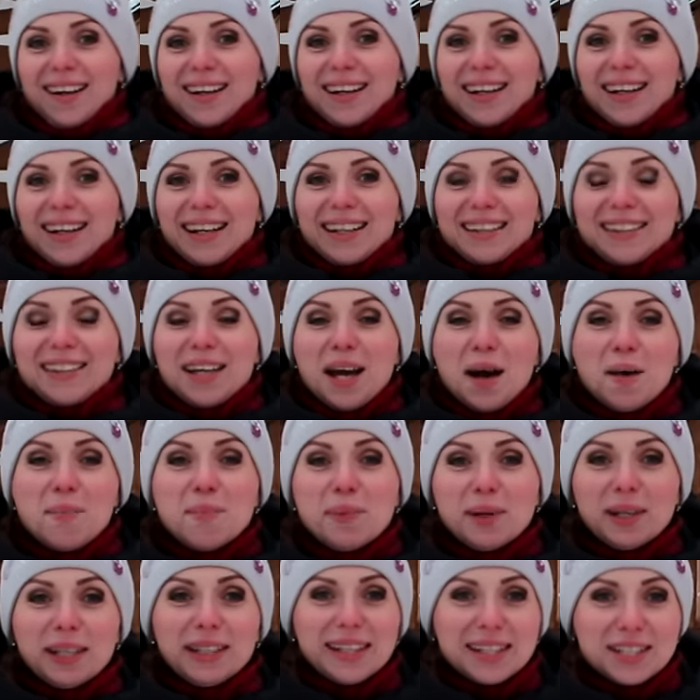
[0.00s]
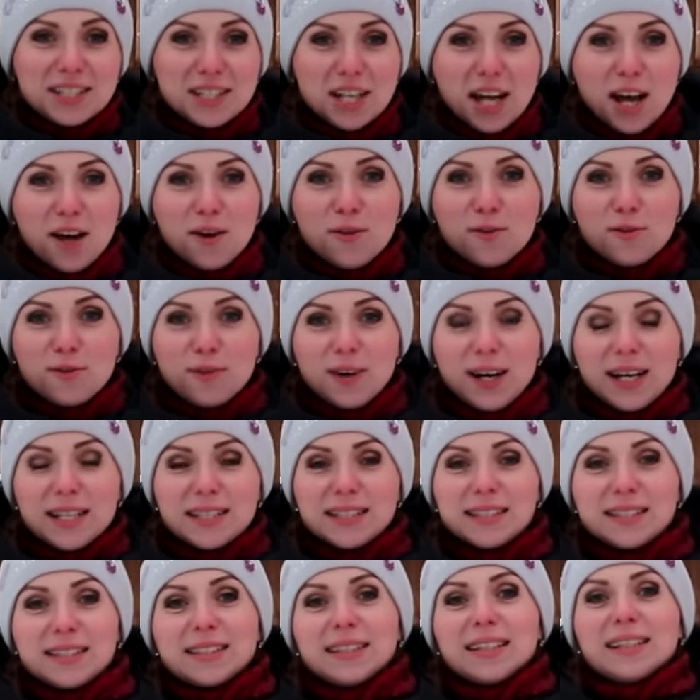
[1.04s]
А, я приглашаю
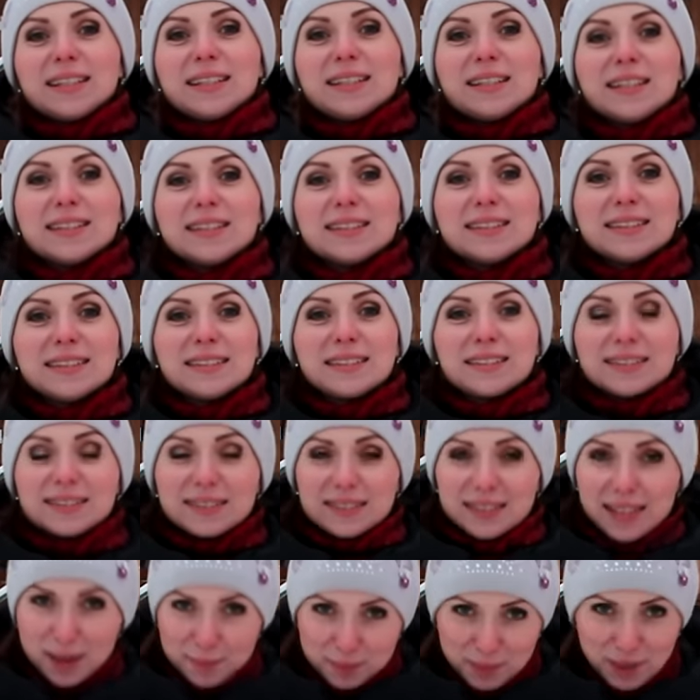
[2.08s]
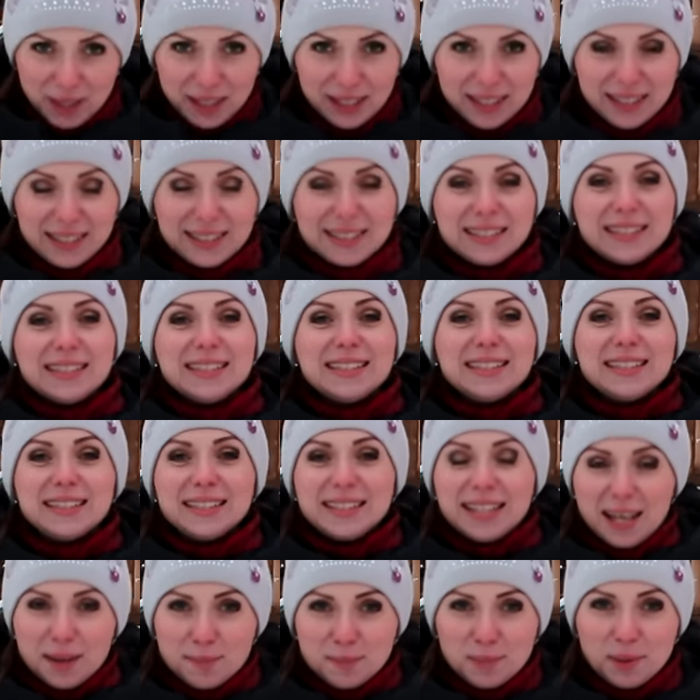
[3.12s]
вас самих с
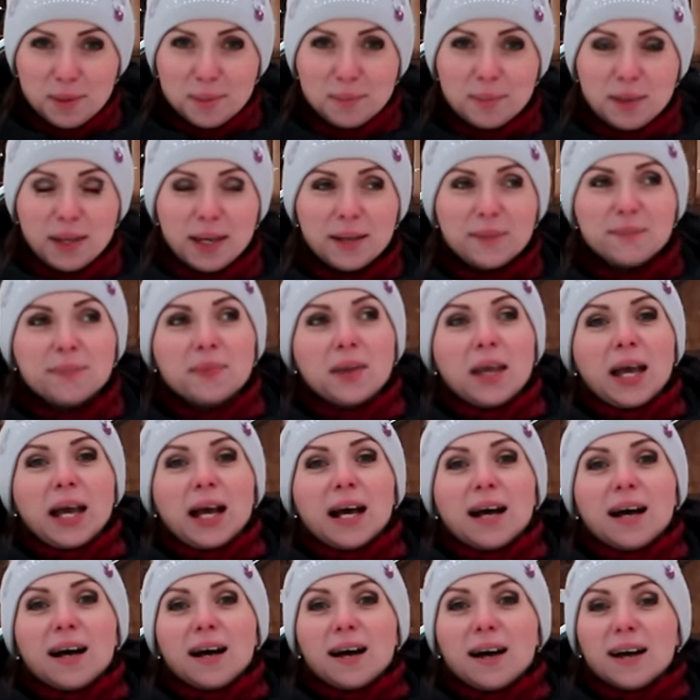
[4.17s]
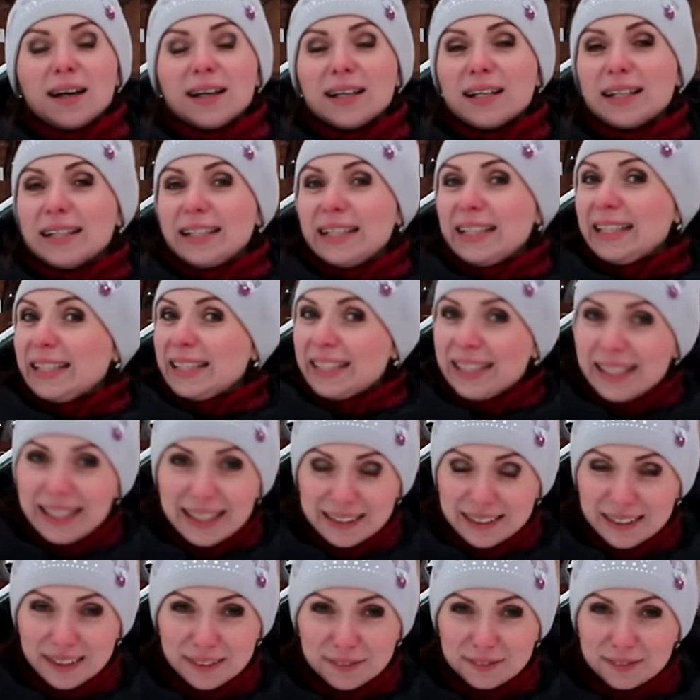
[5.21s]
семьями, а,
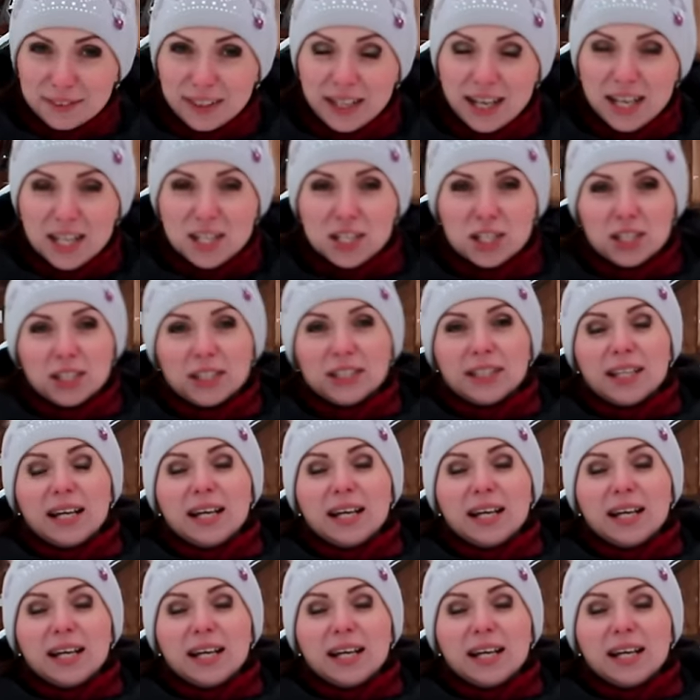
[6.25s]
клиентов наших,